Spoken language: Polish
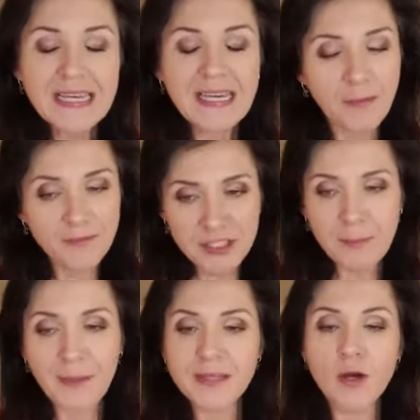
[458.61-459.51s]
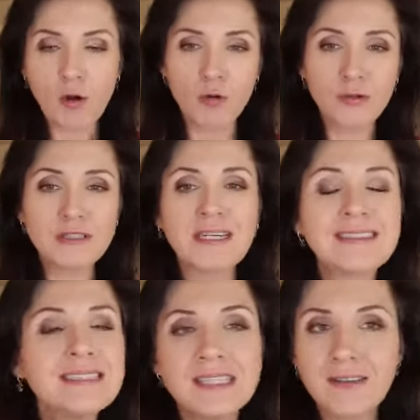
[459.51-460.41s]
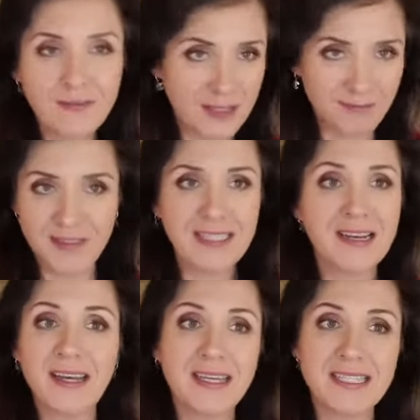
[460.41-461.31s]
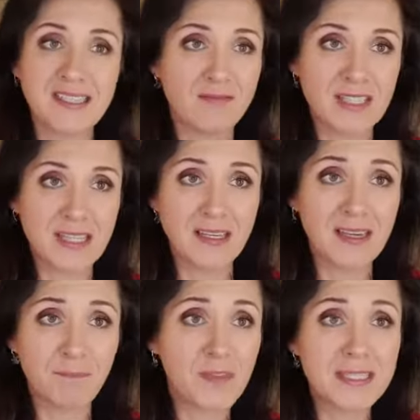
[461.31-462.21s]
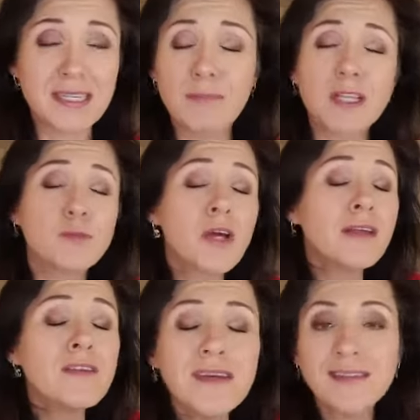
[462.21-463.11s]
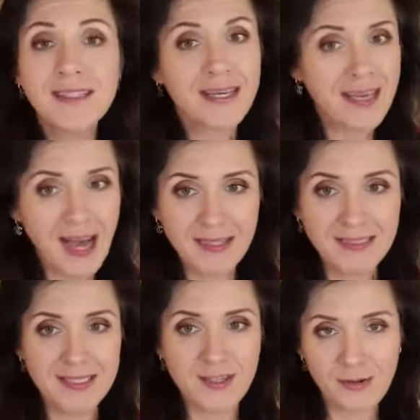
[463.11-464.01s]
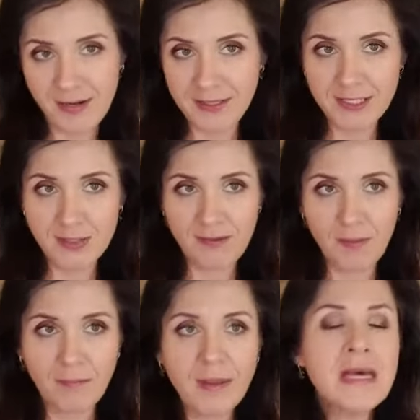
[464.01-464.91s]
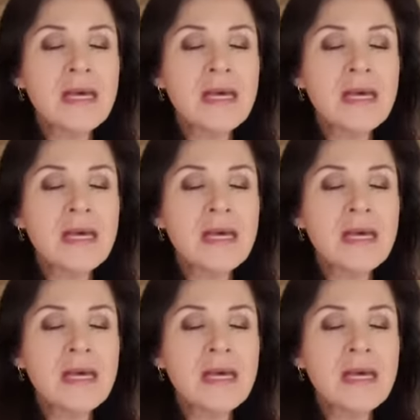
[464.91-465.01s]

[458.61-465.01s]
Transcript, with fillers: Ja powiedziałam, pani Olu, ja nie wiem, ile ja jestem w stanie zebrać, bo ja nigdy takiej akcji nie organizowałam.